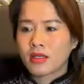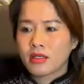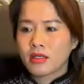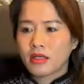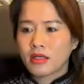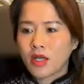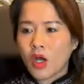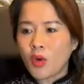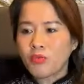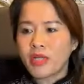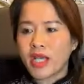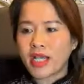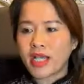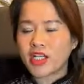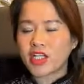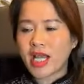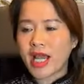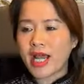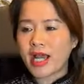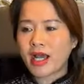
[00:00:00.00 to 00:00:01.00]
Không đề
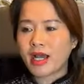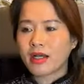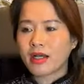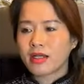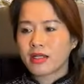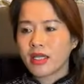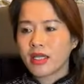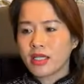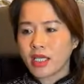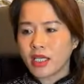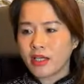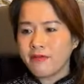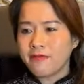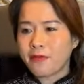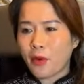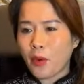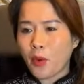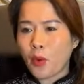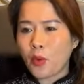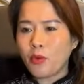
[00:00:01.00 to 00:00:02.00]
ra cái nghĩa
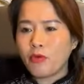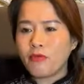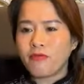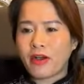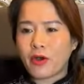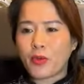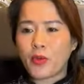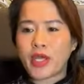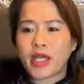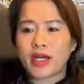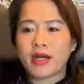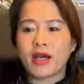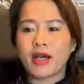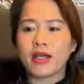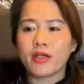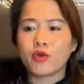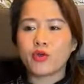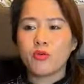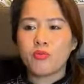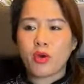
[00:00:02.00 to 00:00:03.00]
vụ và quyền lợi
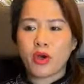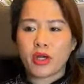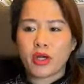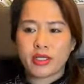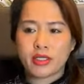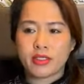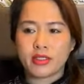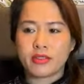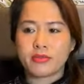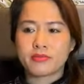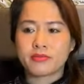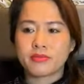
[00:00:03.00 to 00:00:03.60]
của mọi người.